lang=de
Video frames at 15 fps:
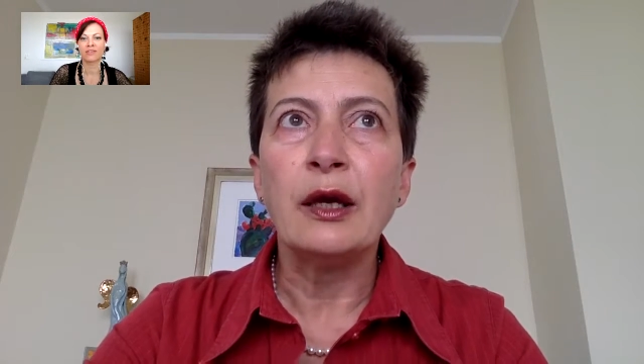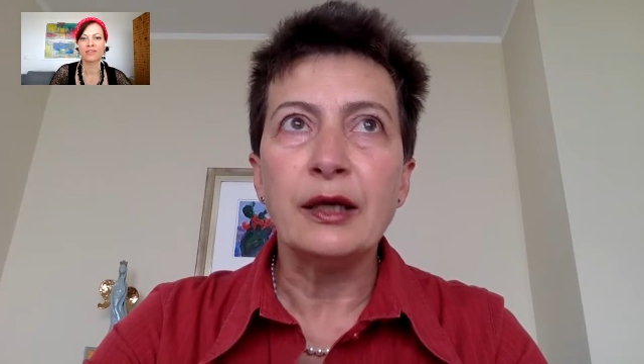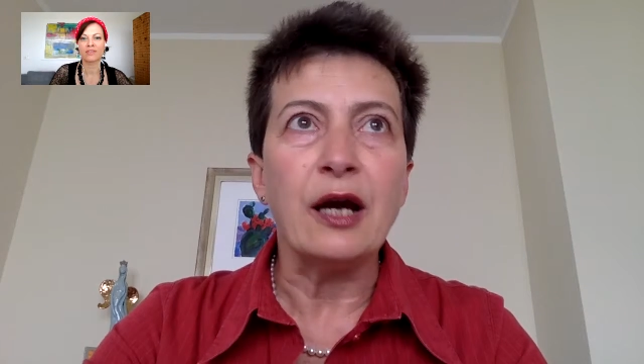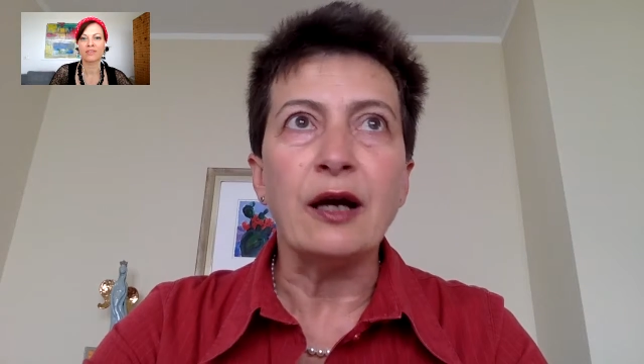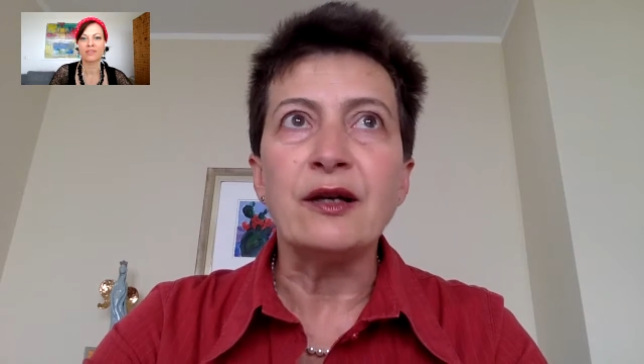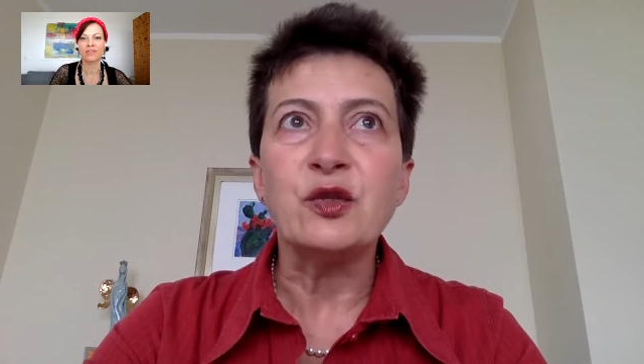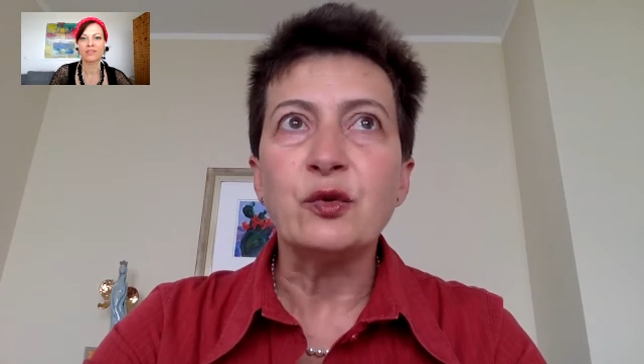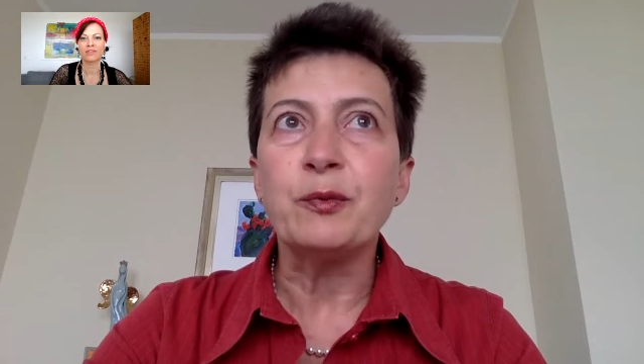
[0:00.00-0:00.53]

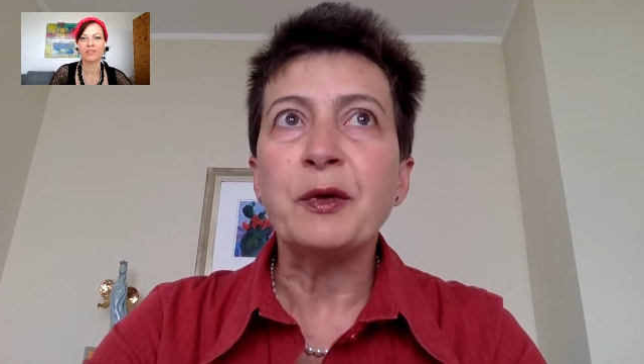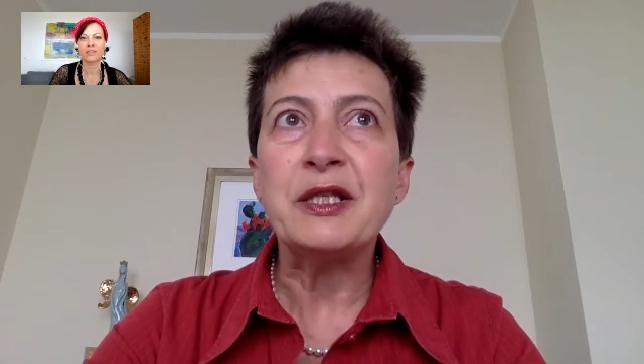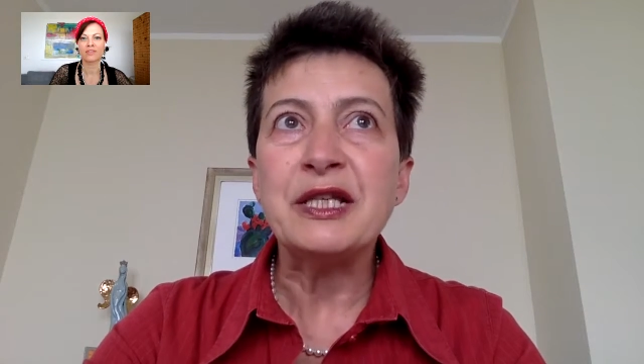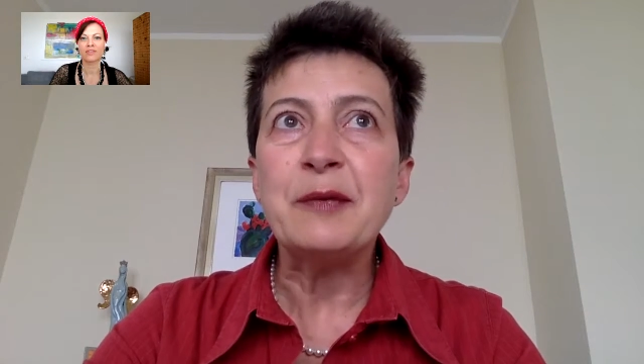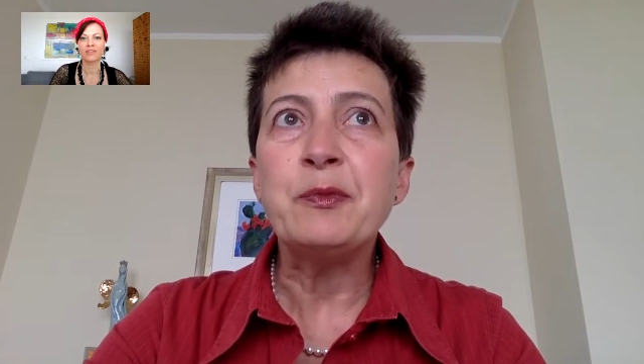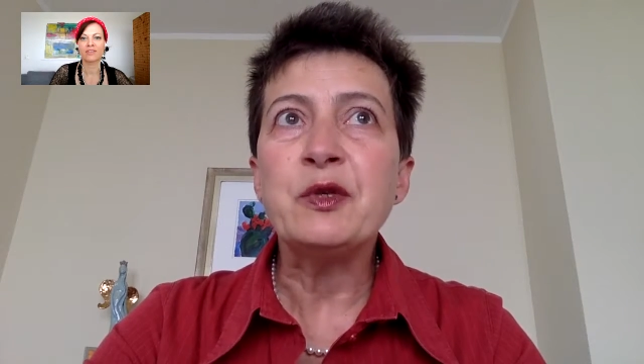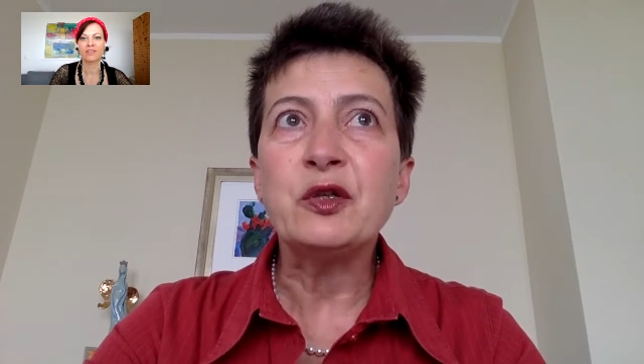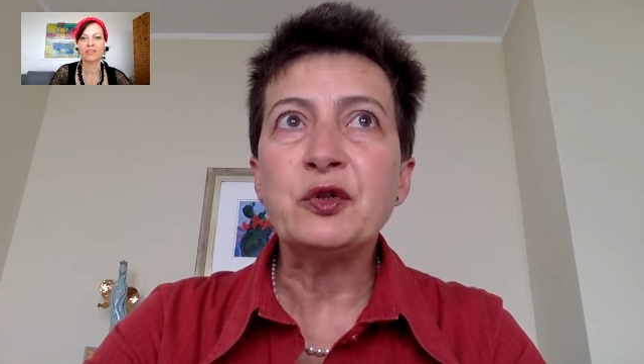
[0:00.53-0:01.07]
Ja, also im
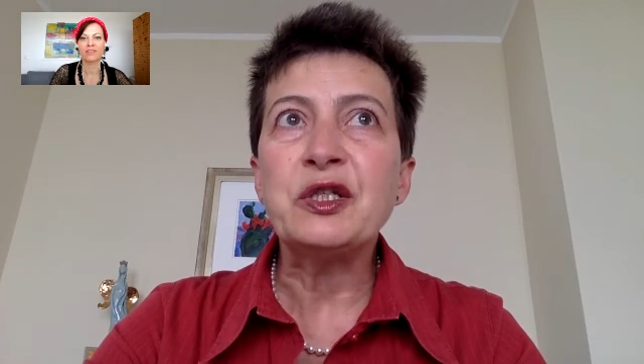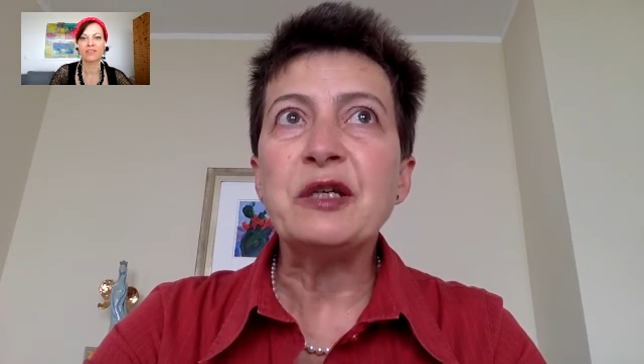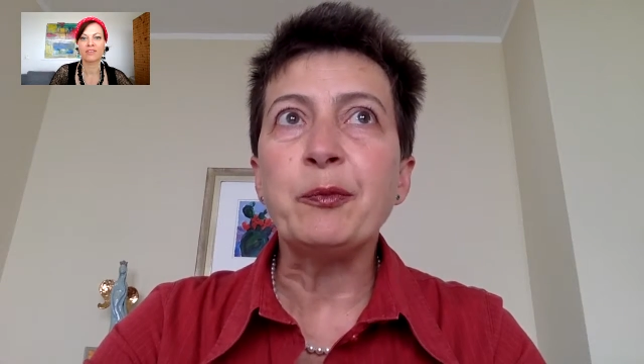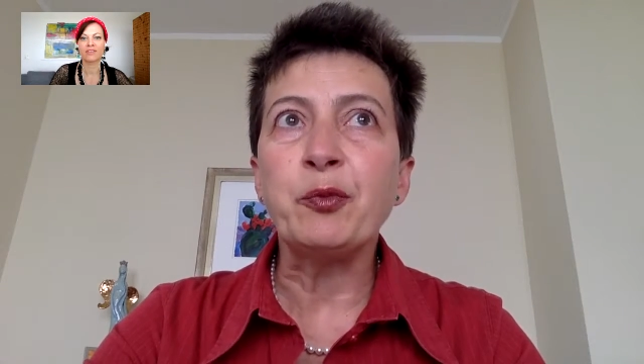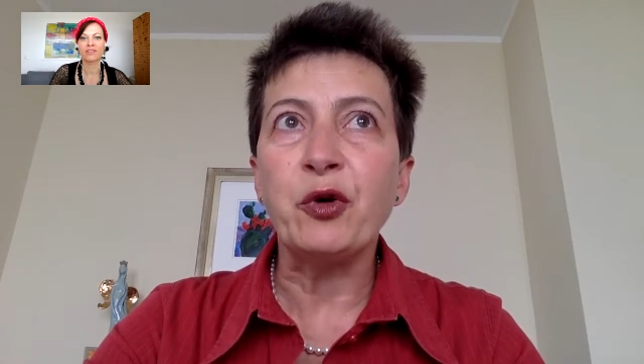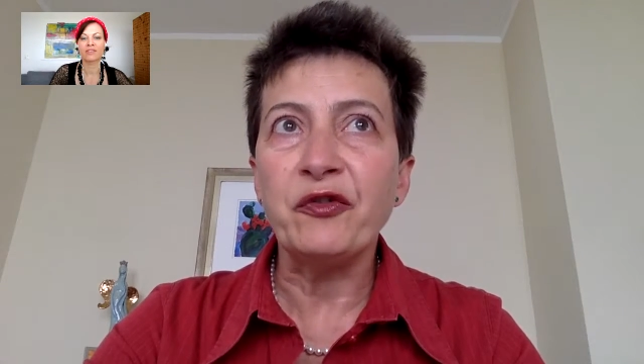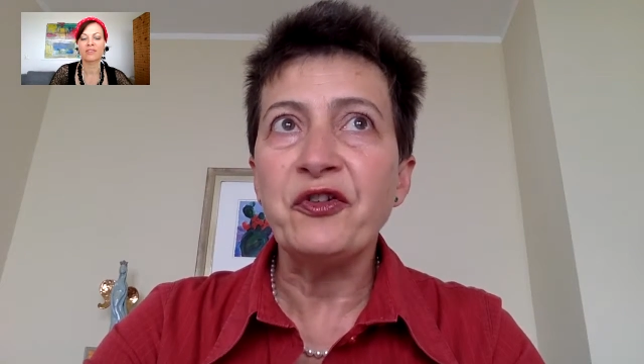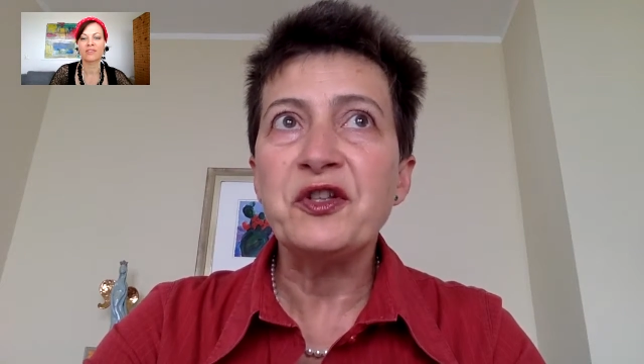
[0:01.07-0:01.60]
Prinzip so die
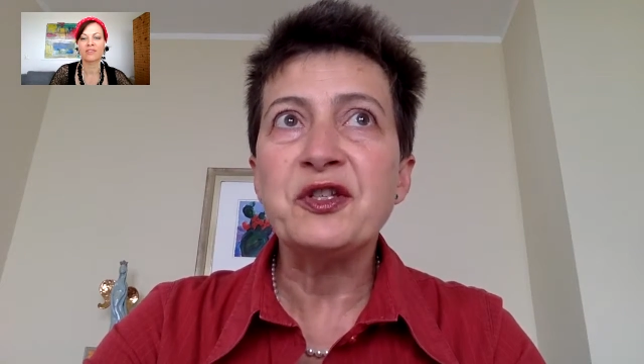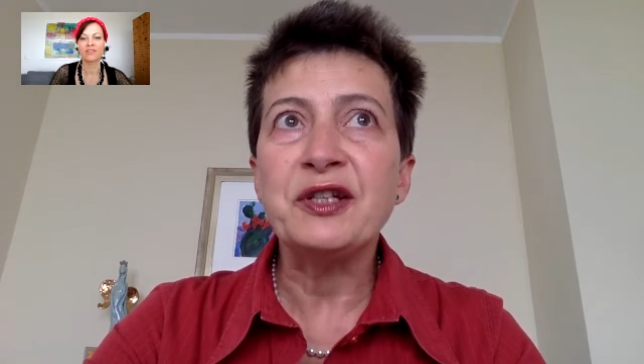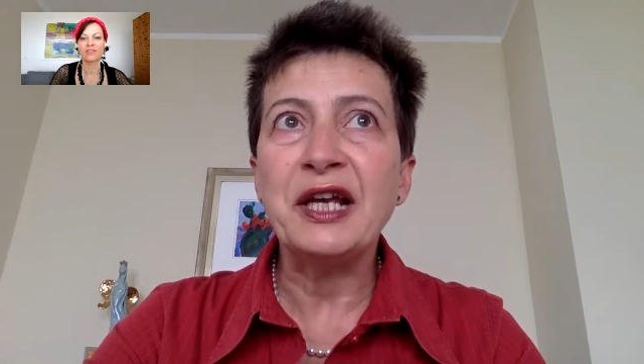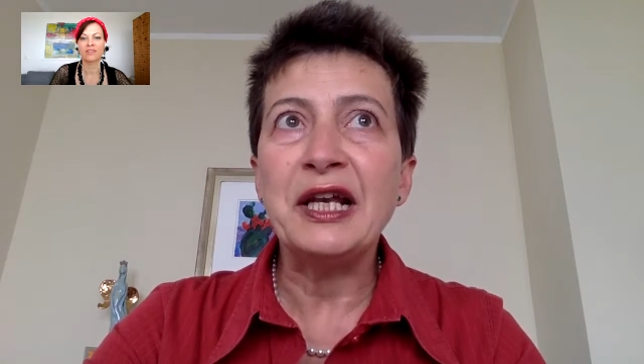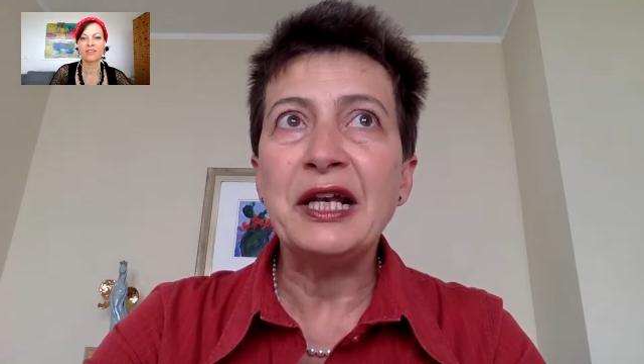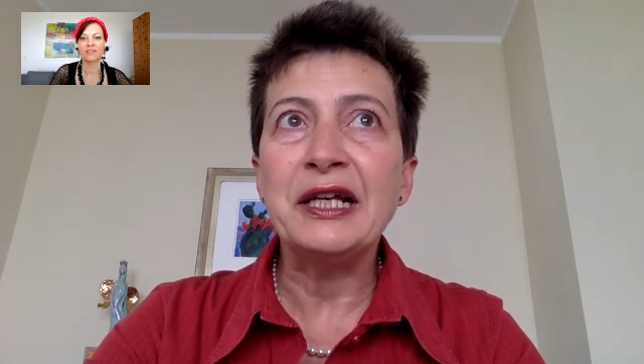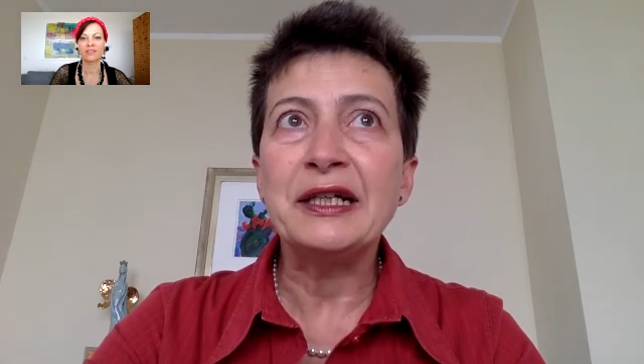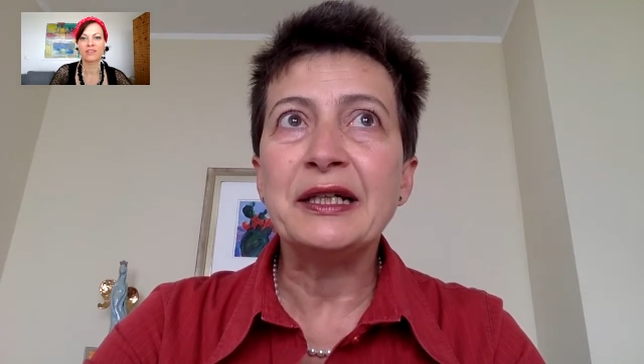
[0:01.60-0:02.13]

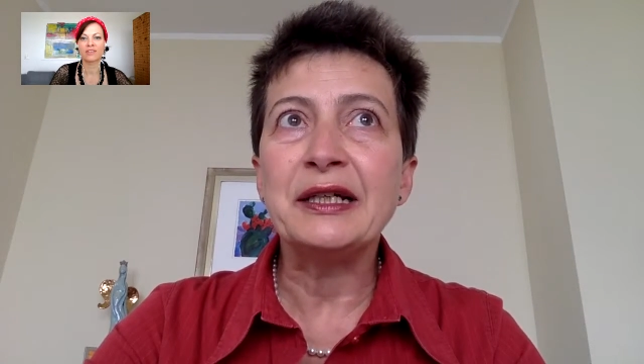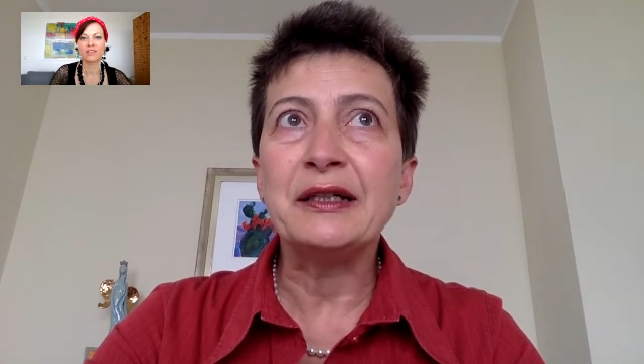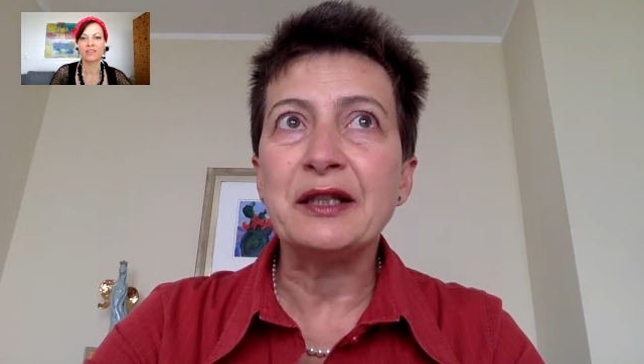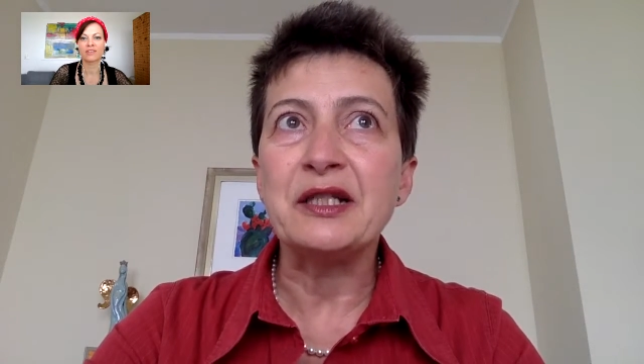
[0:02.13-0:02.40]
professionelle,